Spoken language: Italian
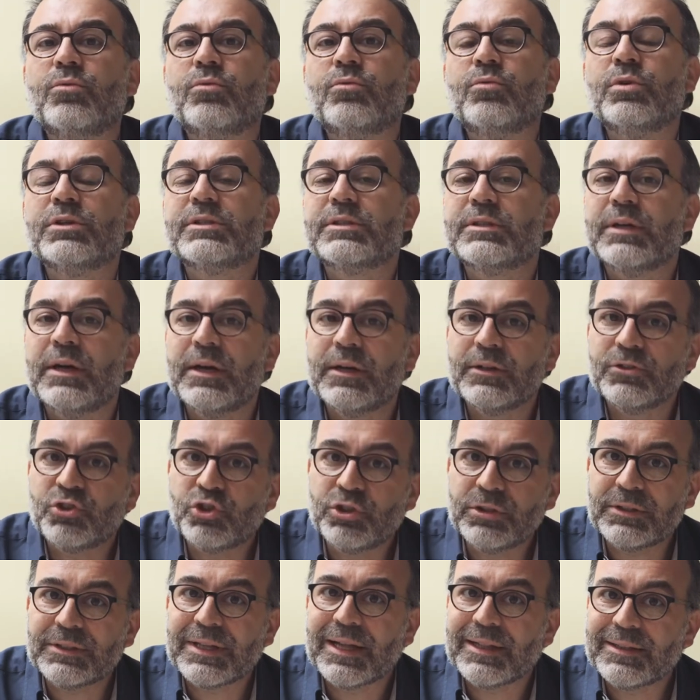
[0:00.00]
questa
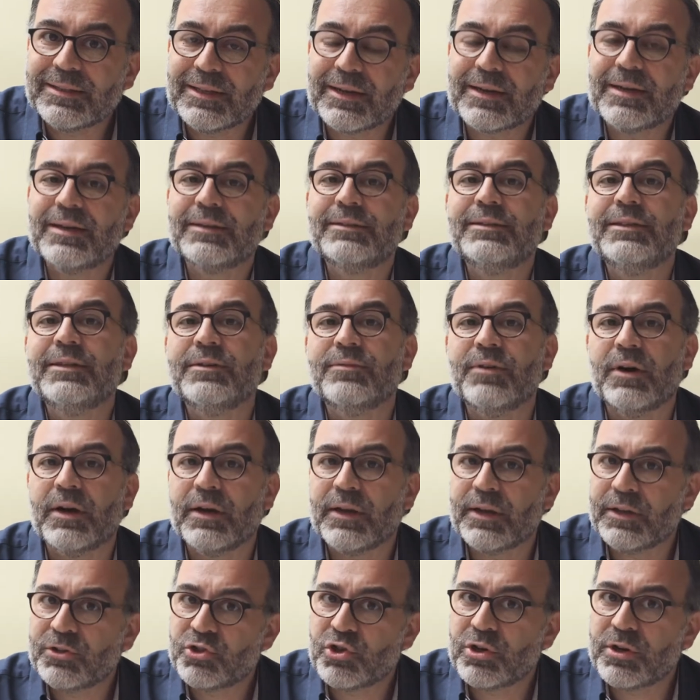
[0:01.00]
città alternativa
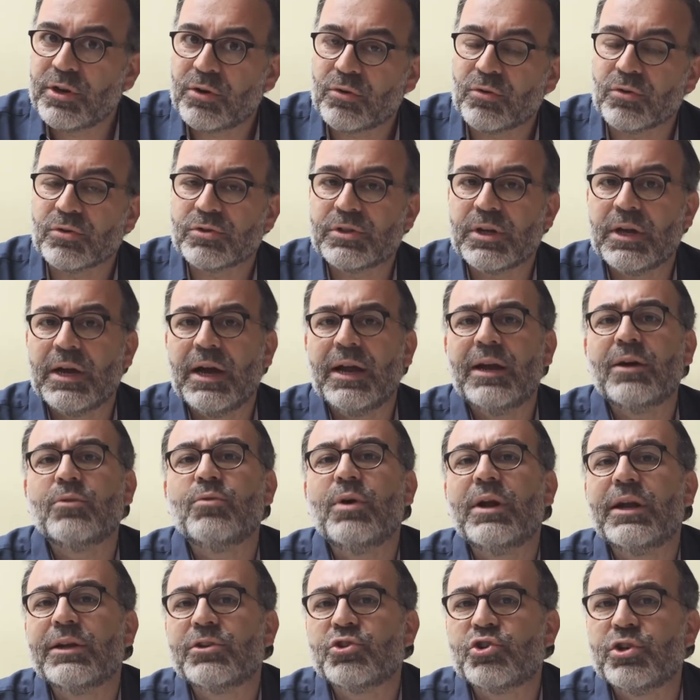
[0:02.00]
e generosa alla
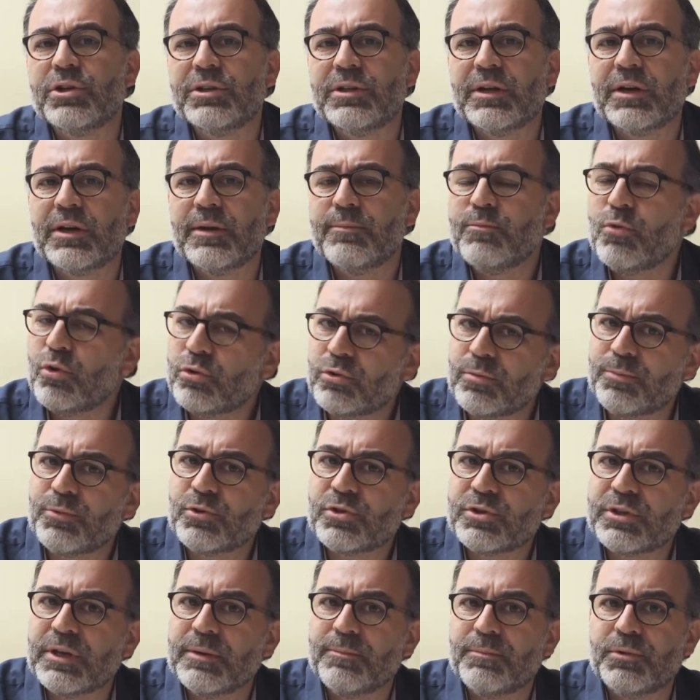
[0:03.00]
quale accedere è molto più
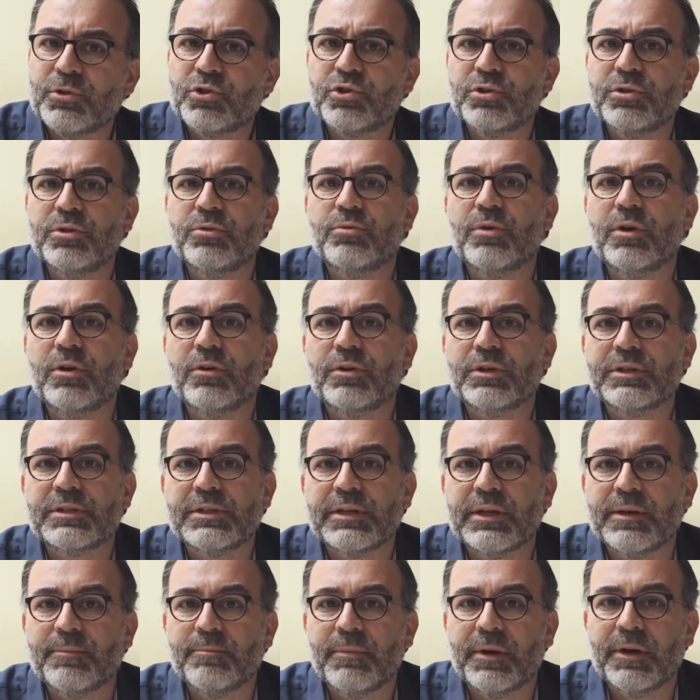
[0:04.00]
semplice di quello che
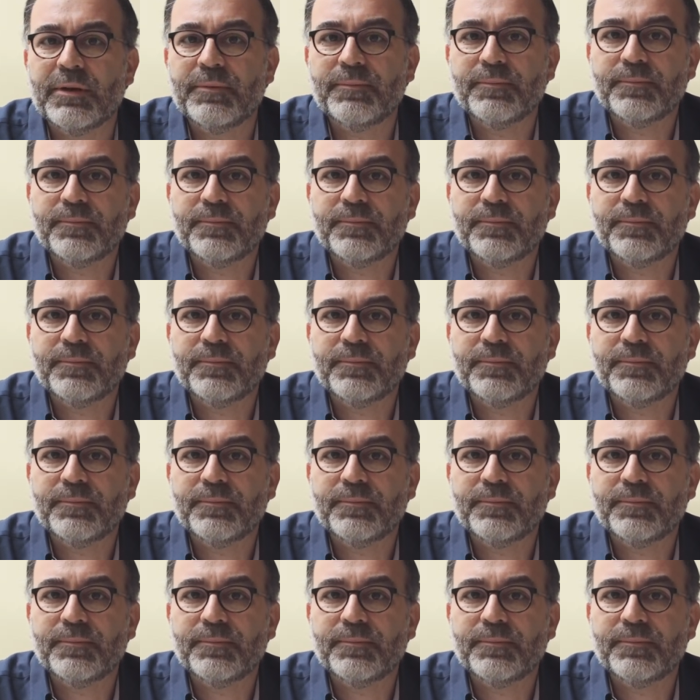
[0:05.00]
sembri.